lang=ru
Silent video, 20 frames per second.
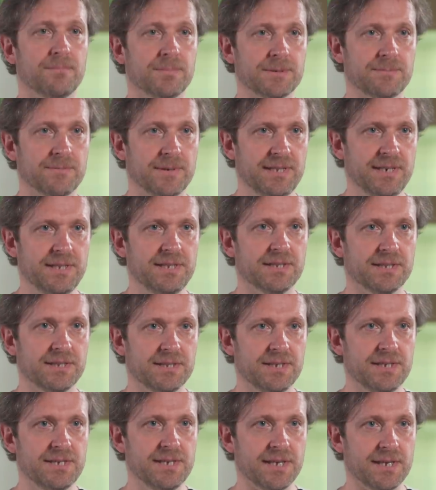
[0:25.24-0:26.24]
Посмотрите на
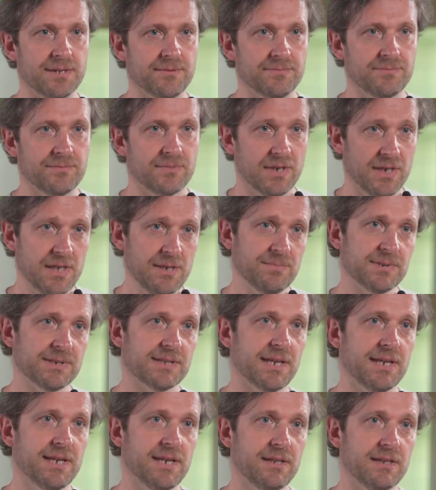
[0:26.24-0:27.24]
детей. Они
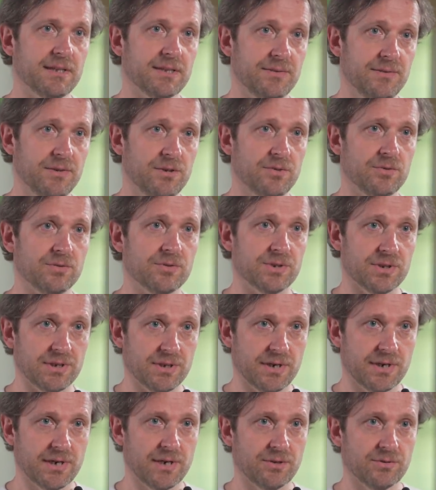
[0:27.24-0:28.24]
постоянно двигаются,
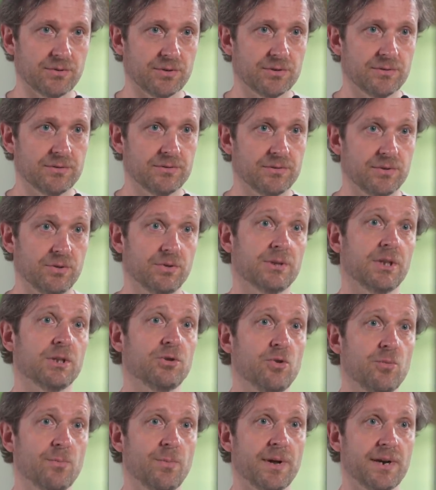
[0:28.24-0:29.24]
играют, но до
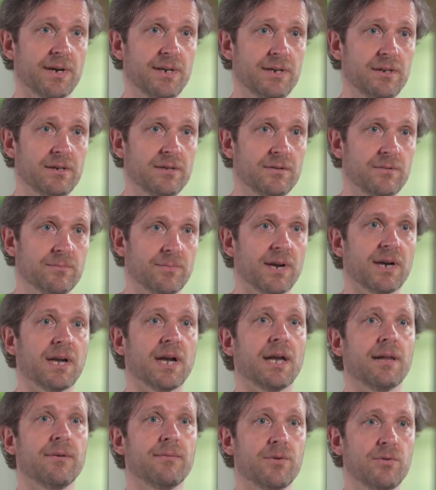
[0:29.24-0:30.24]
той поры,
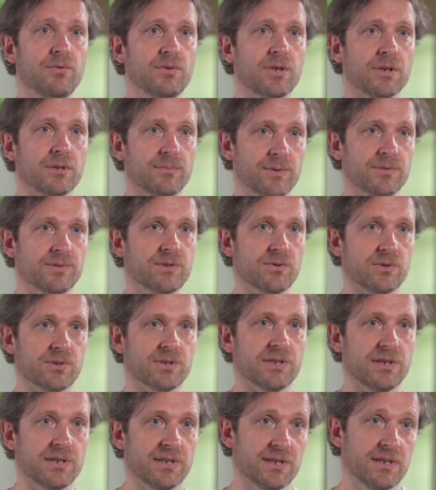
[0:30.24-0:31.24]
пока им в руки, мы
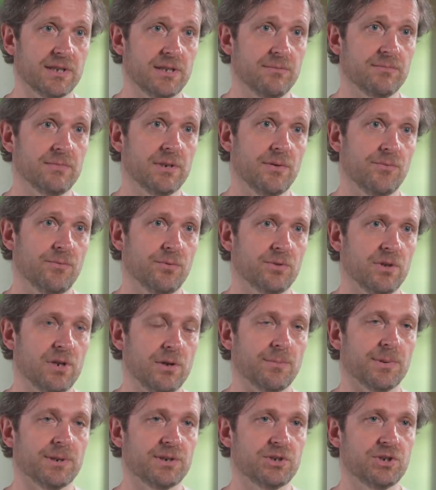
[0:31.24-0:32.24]
взрослые, не дадим телефон
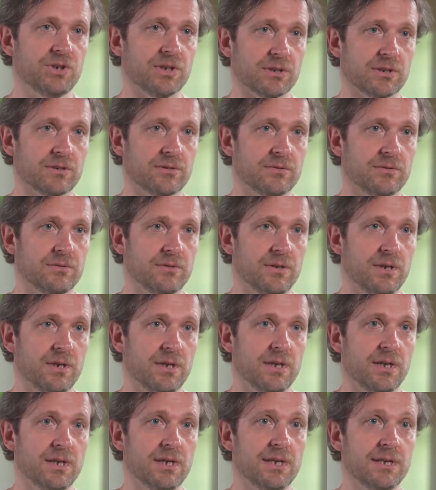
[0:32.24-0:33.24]
или планшет –
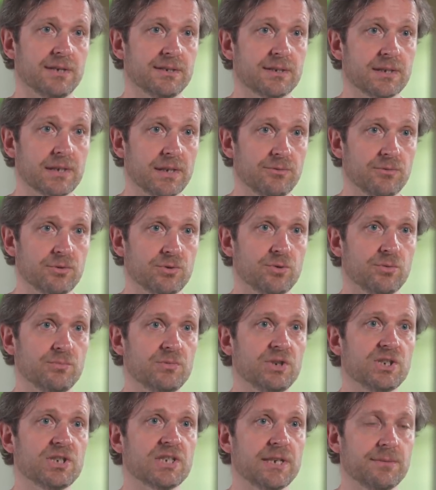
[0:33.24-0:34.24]
из-за того, что
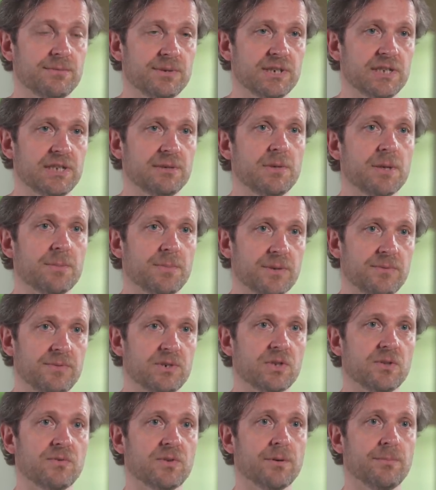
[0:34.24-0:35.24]
мы часами сидим
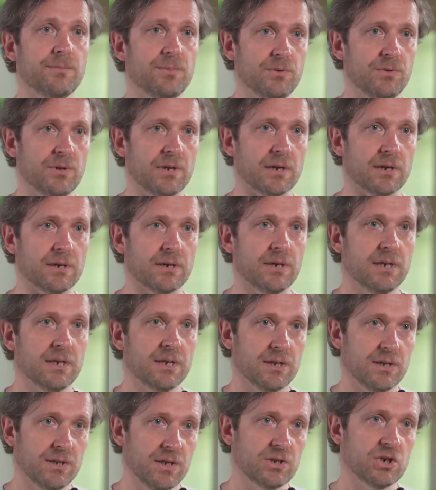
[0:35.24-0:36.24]
неподвижно в компьютере,
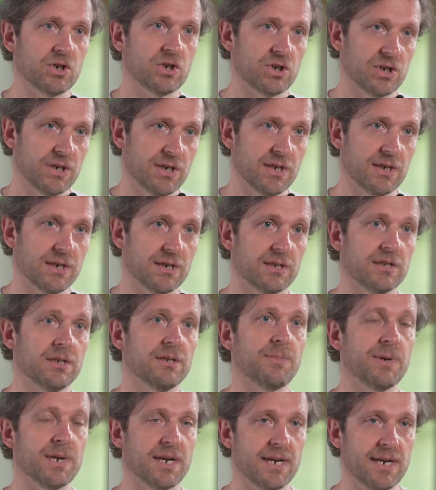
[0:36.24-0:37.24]
наша шея
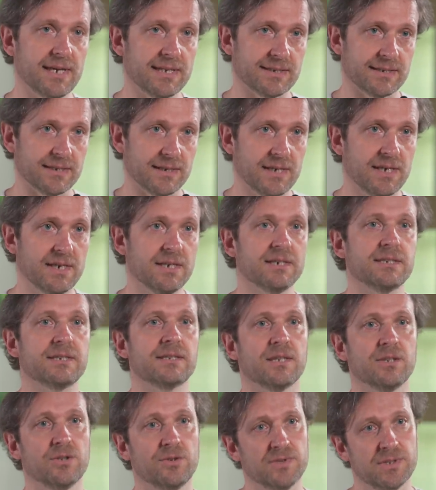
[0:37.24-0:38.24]
напрягается,
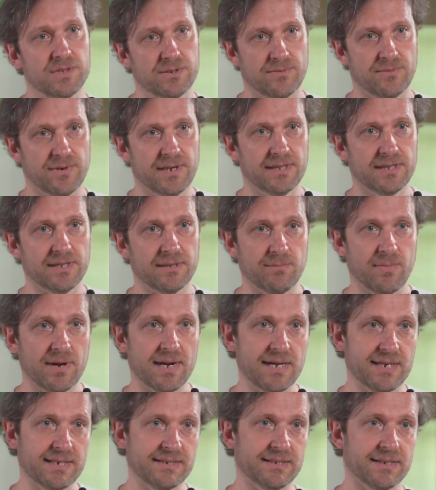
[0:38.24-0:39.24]
становится ватной,
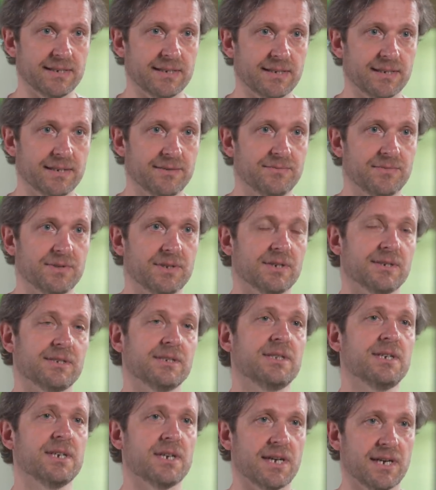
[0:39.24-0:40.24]
болезненной,
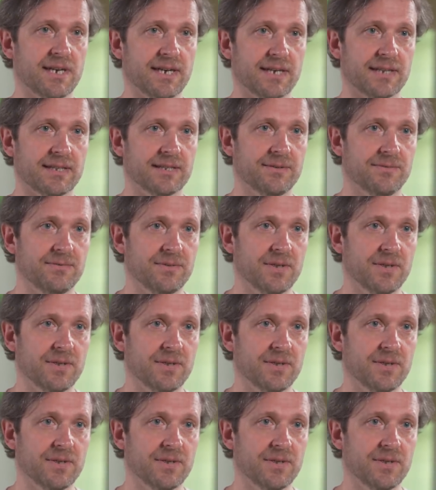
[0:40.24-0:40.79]
затекает.